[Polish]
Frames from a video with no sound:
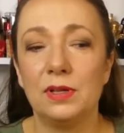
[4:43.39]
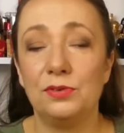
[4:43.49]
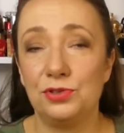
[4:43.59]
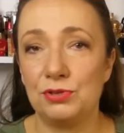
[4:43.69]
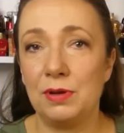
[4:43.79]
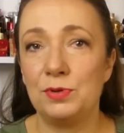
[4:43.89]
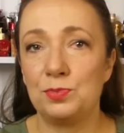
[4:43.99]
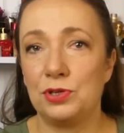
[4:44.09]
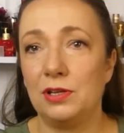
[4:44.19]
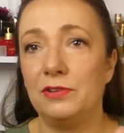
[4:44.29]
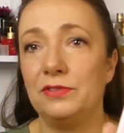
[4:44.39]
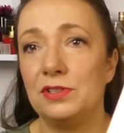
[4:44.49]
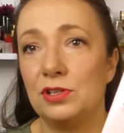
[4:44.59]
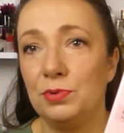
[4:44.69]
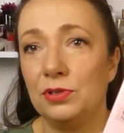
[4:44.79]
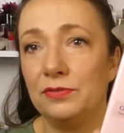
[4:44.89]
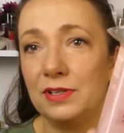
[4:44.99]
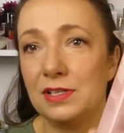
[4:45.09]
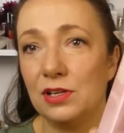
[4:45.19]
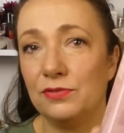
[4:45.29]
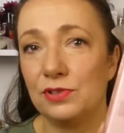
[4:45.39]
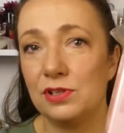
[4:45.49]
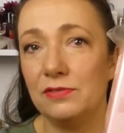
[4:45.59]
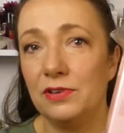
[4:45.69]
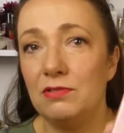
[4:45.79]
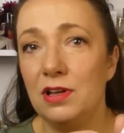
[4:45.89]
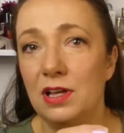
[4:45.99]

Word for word: on się słabo sprzedawał, więc robiono wersję owocową.